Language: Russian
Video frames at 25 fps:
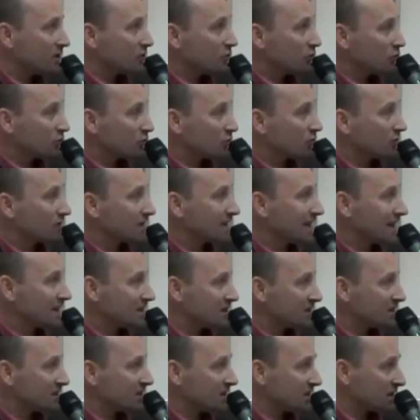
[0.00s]
то, что
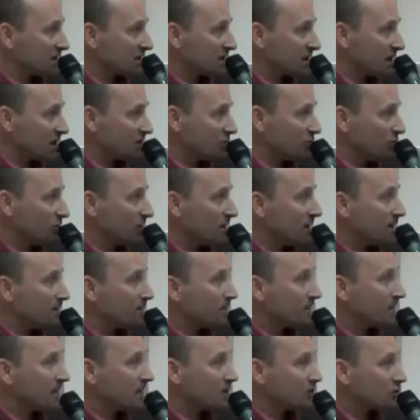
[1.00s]
тратится на страну,
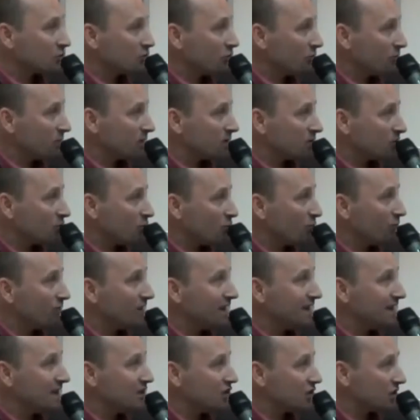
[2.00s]
должно быть
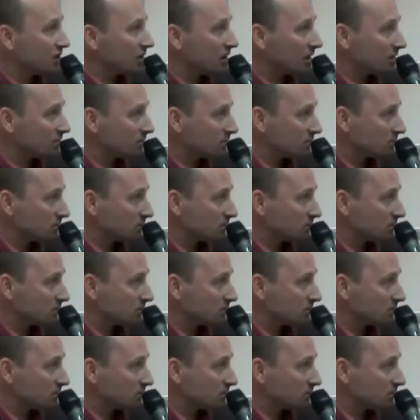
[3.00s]
увеличено.